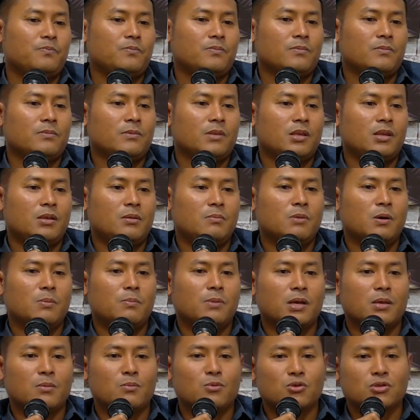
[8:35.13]
Jadi
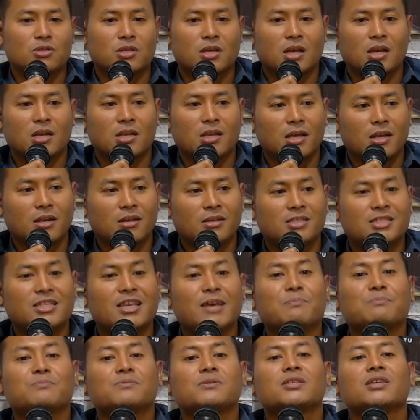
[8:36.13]
Bapak Ibu sekalian
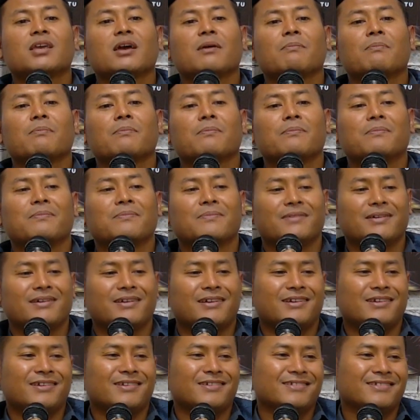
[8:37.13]
siap-siap.
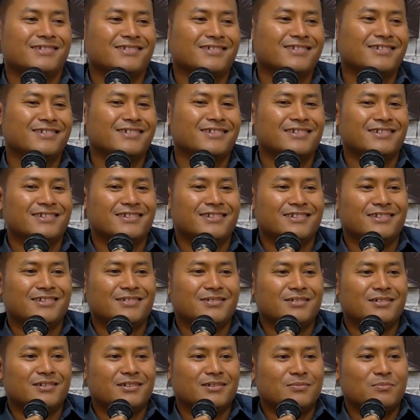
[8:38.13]
Nah,
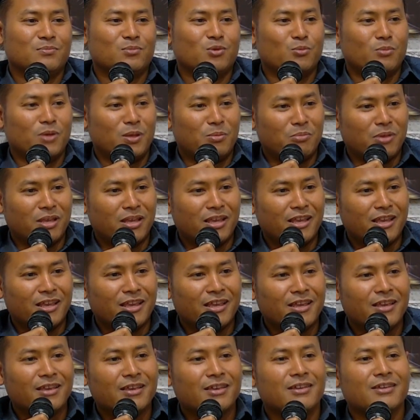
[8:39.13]
Bu
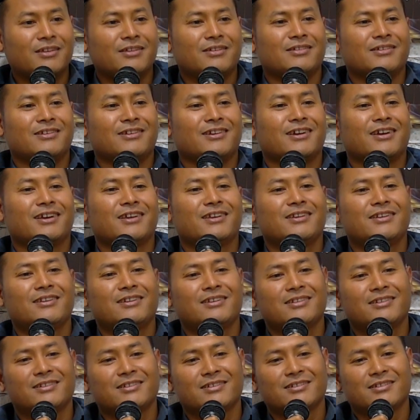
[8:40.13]
Mimi, ya kan?
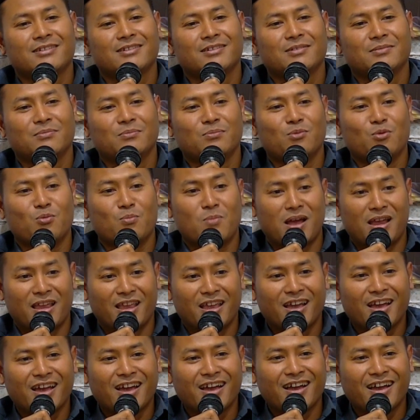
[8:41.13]
Bu
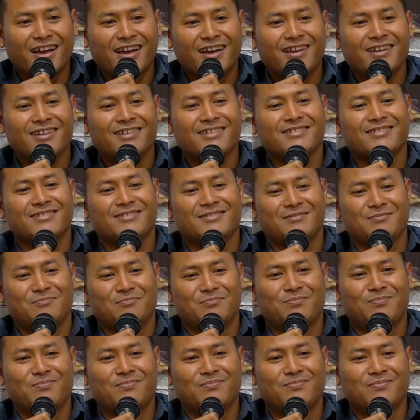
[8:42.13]
Maya.
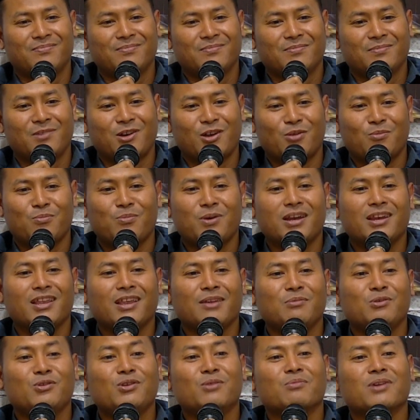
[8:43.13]
Kalau Pak
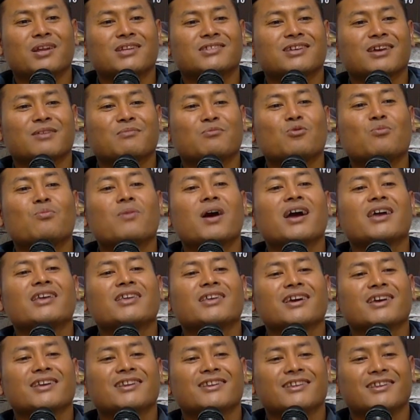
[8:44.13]
Delbi udah merasakan Bu
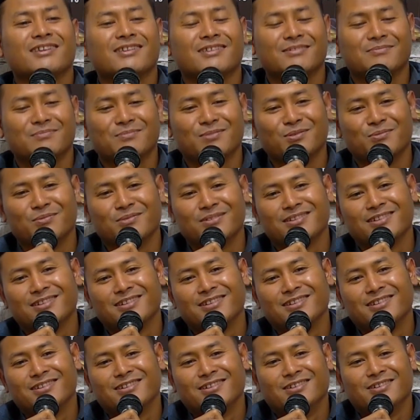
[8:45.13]
Maya ini.
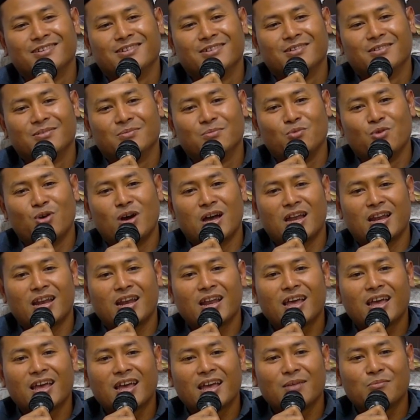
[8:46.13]
Bu
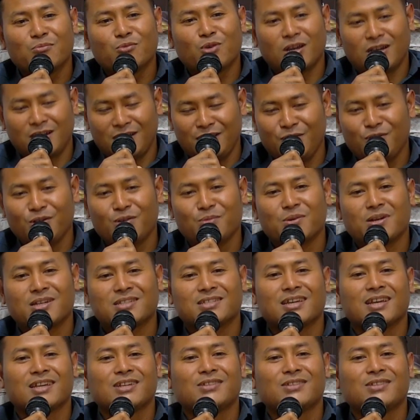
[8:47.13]
Anat, Bu Anat dia udah merasakan